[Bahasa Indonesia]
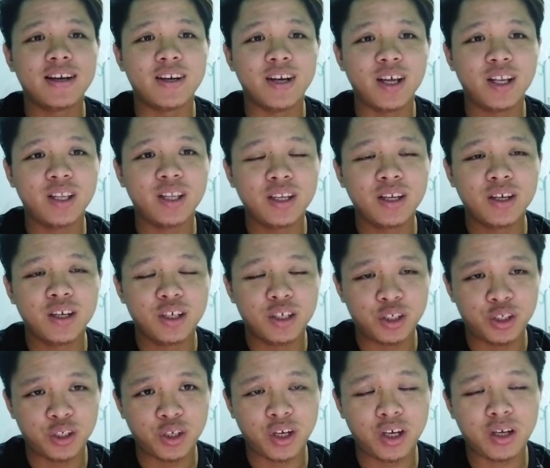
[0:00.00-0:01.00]
dan
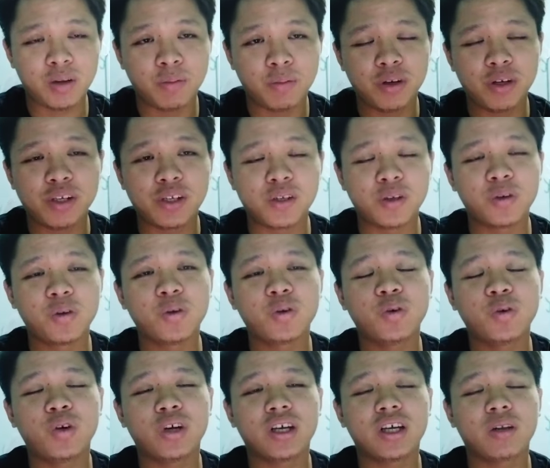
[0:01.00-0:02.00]
share kepada
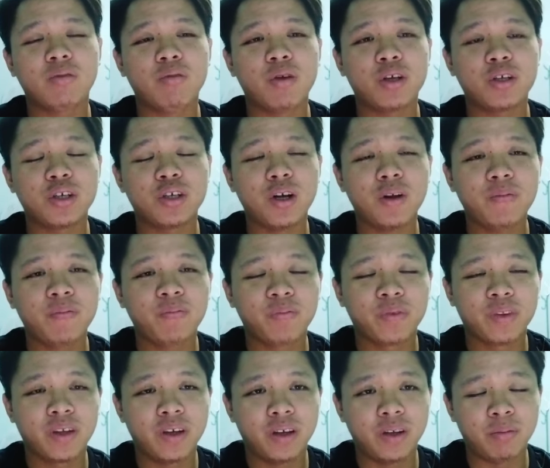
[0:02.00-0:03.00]
seluruh rakyat Malaysia
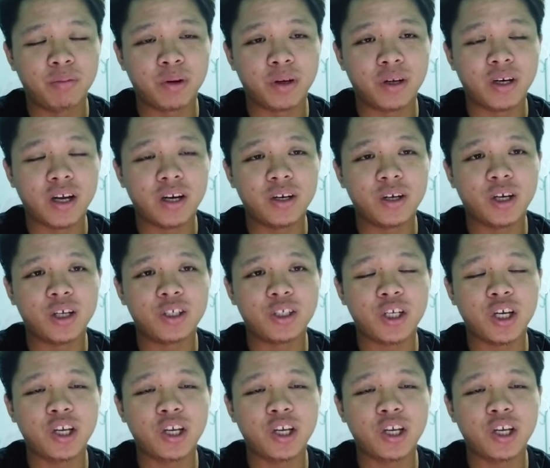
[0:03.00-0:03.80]
berkenaan dengan